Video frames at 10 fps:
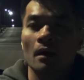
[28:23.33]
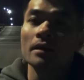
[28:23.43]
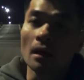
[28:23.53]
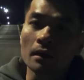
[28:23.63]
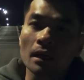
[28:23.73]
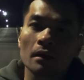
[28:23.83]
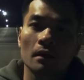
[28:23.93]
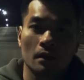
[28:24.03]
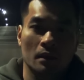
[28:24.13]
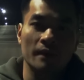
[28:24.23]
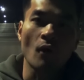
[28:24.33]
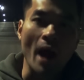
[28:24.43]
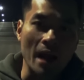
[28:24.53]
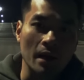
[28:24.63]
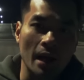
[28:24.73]
Nhưng á, cái vụ
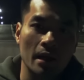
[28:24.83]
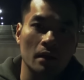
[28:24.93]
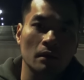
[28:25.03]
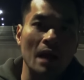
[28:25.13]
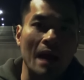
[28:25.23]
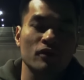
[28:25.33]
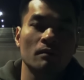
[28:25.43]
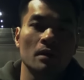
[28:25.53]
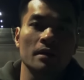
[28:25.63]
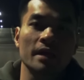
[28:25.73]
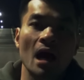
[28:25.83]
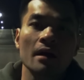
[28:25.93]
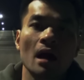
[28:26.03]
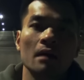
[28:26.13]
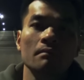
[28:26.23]
án này á, nó làm cho mình nhớ
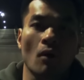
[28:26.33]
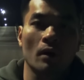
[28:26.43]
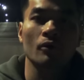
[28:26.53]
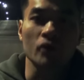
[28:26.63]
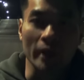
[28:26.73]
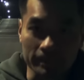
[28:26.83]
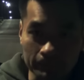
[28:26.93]
đến một câu chuyện.